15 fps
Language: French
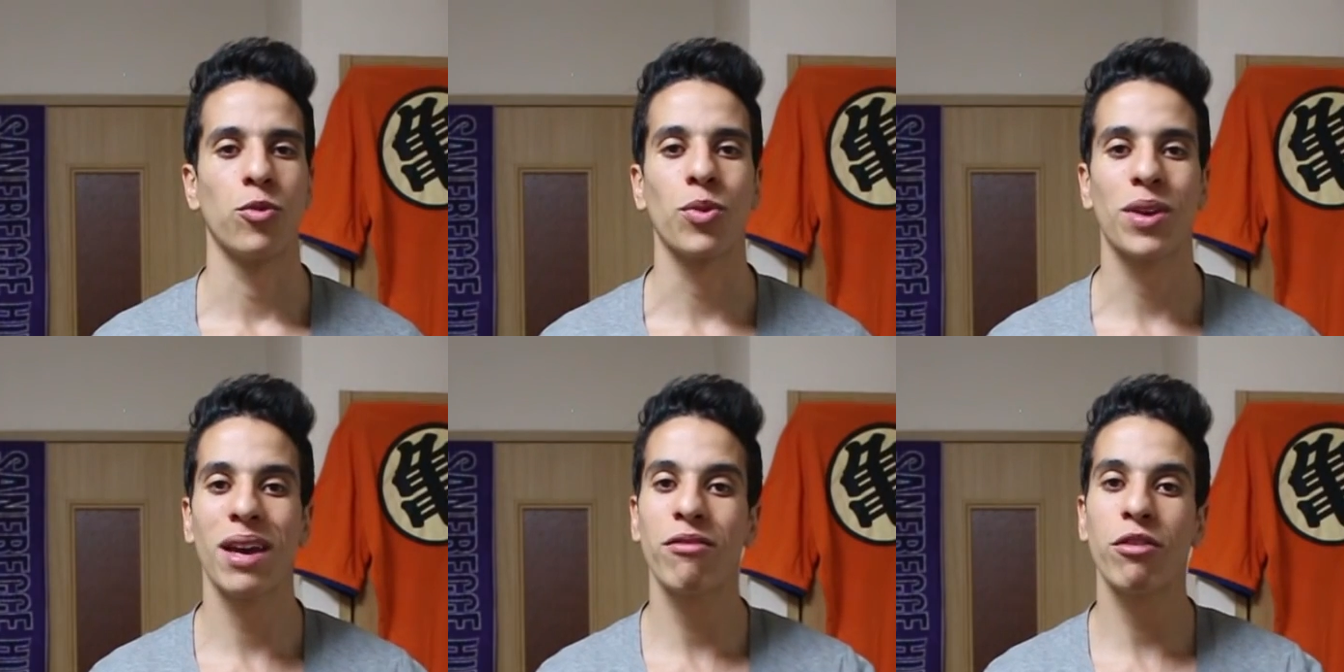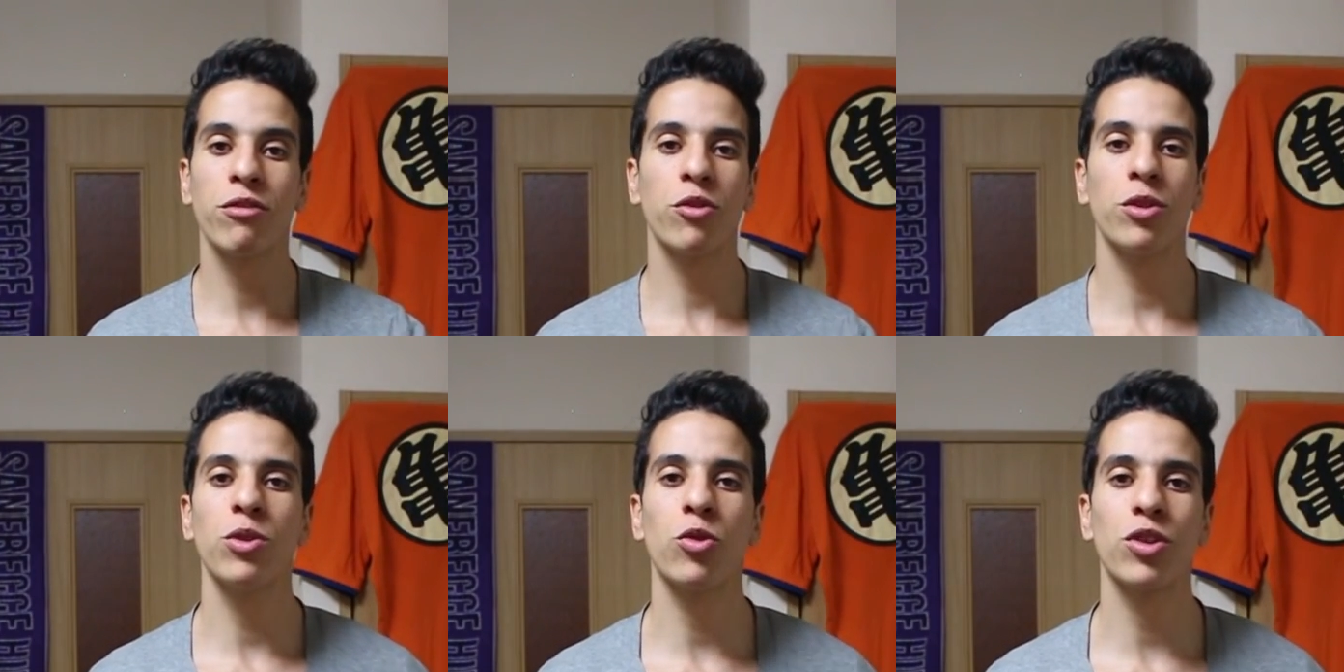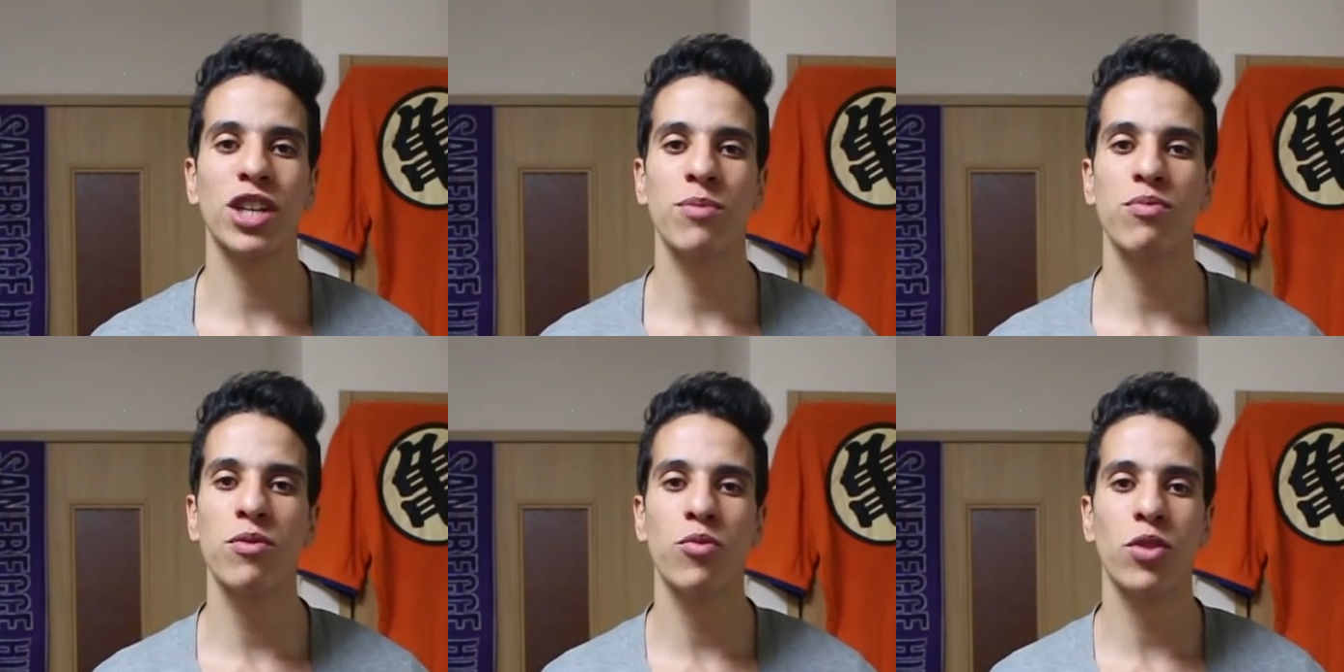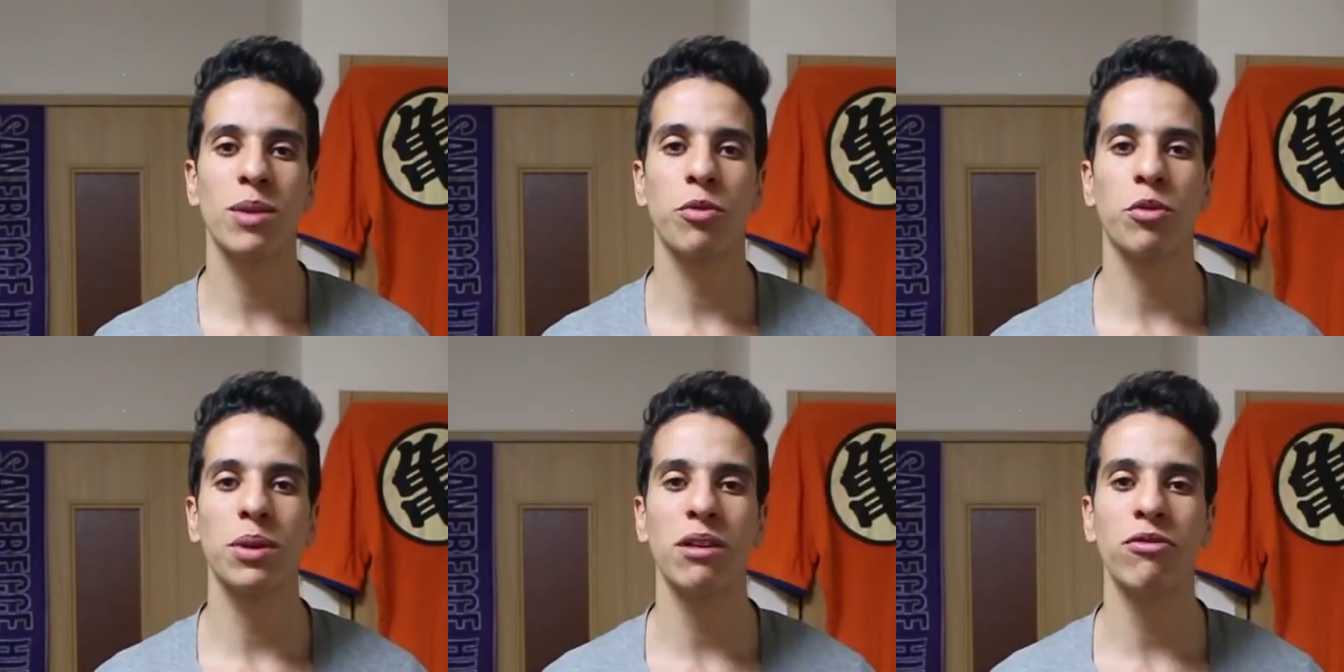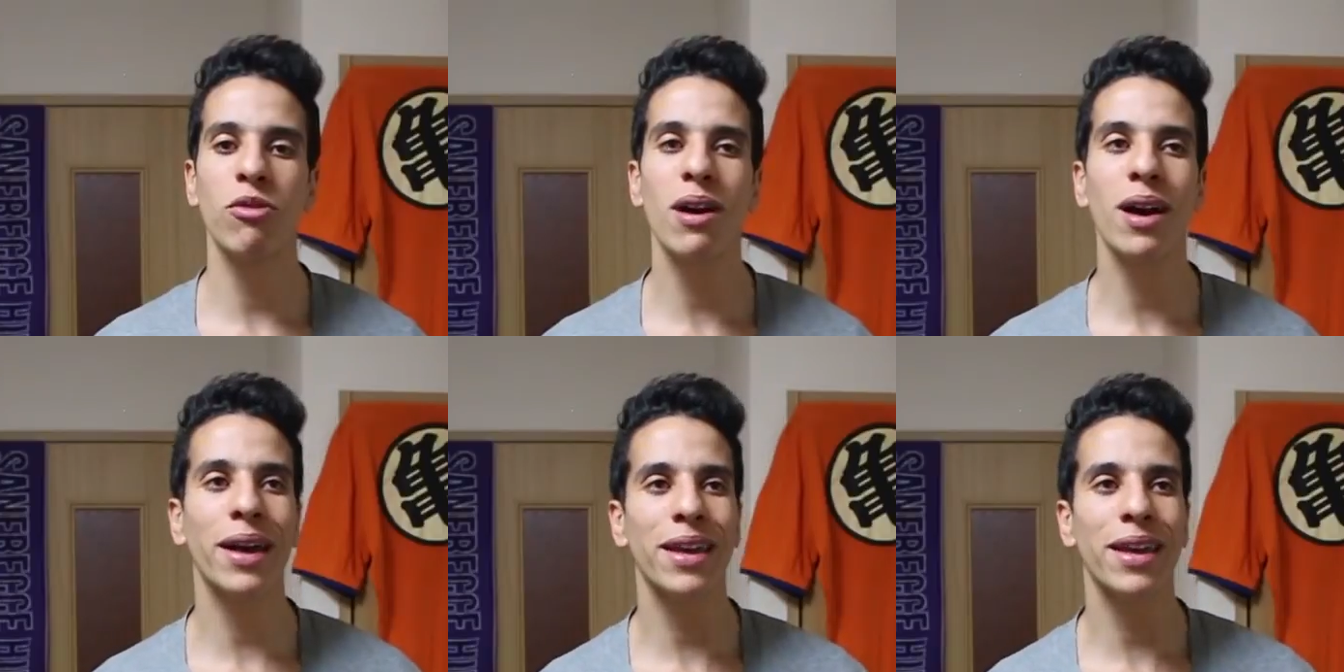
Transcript: Donc avant de venir au Japon pour la première fois,